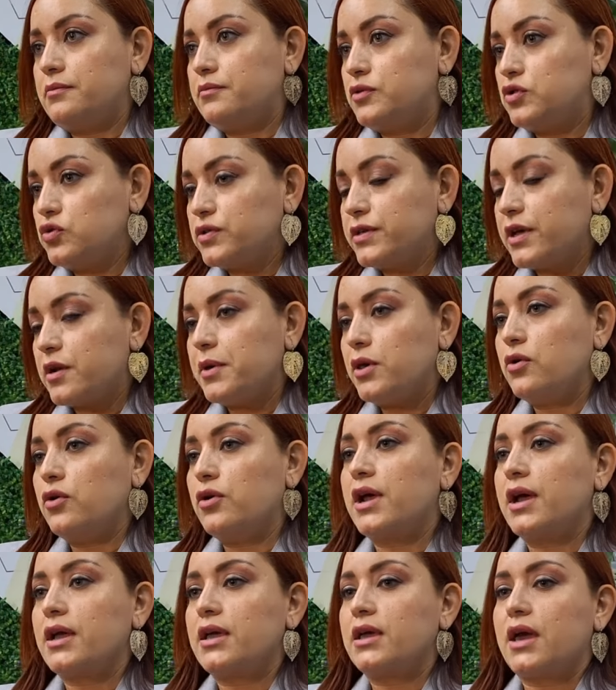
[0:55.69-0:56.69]
Su
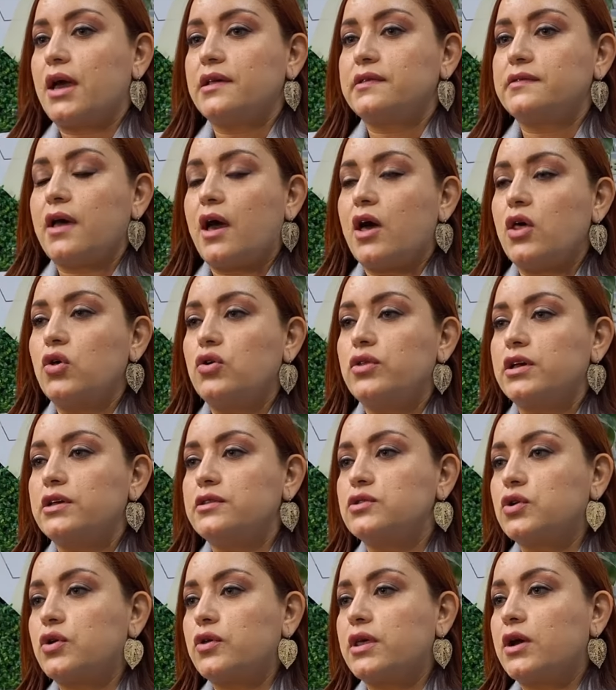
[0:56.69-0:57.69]
servidora, que ha estado
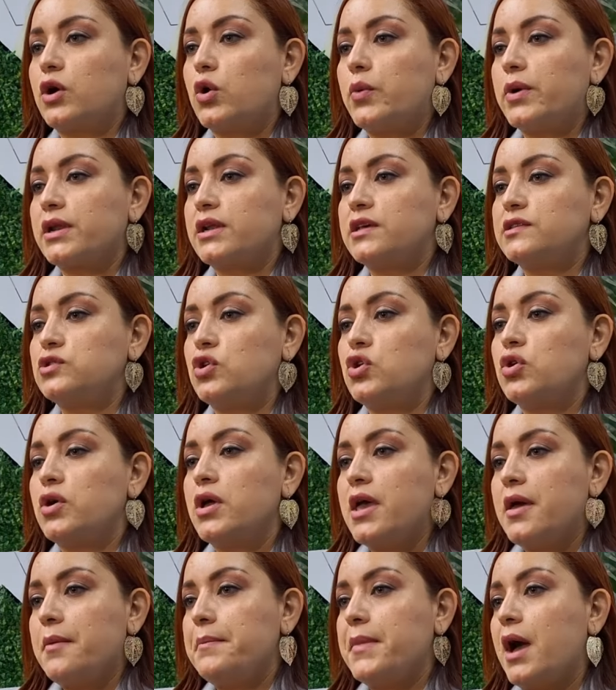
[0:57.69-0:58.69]
dentro de gobernación,
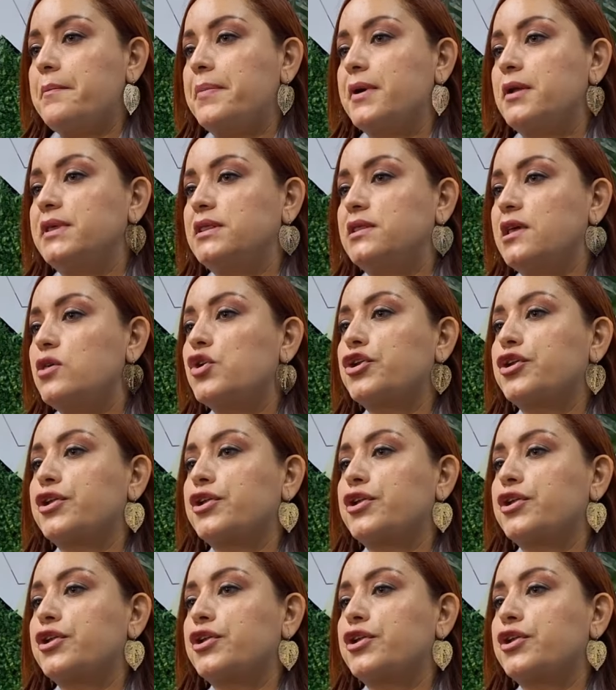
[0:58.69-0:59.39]
me ha permitido